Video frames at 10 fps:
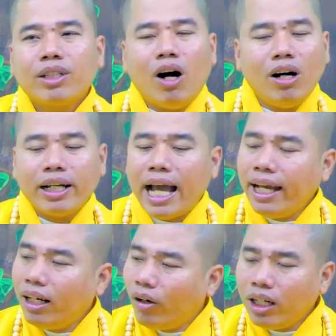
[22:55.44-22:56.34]
Con
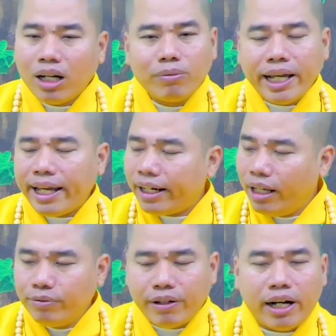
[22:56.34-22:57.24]
cái nói nó không nghe
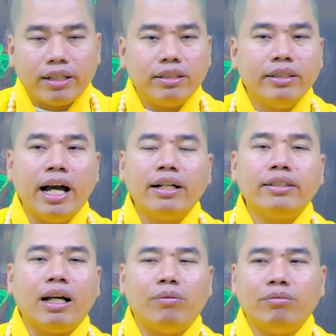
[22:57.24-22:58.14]
niệm Phật,
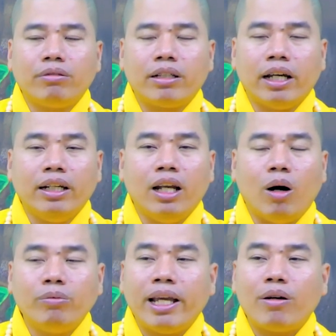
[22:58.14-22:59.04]
vợ chồng kình
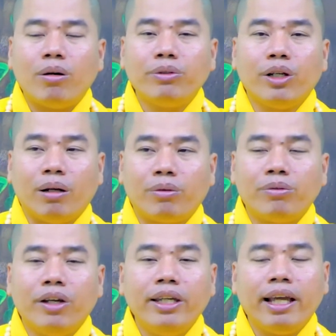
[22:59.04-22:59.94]
lộn nhau không vừa lòng
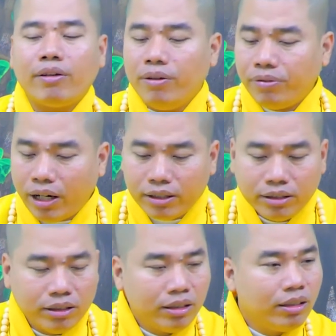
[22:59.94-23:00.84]
không vừa ý nhau niệm Phật,
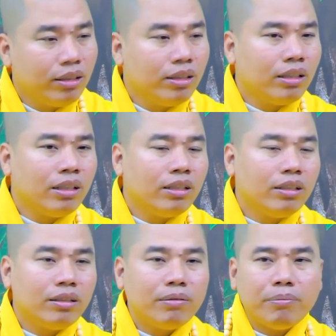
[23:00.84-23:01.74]

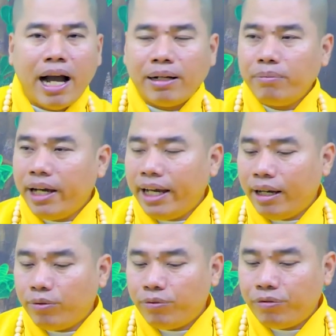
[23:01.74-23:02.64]
bạn
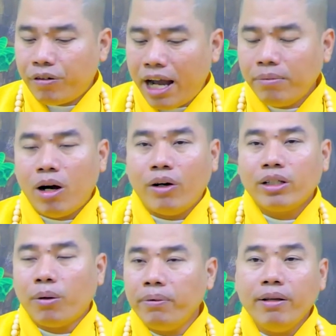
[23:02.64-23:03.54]
bè phản
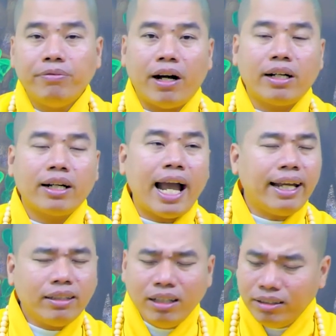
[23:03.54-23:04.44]
bội cũng niệm Phật, cái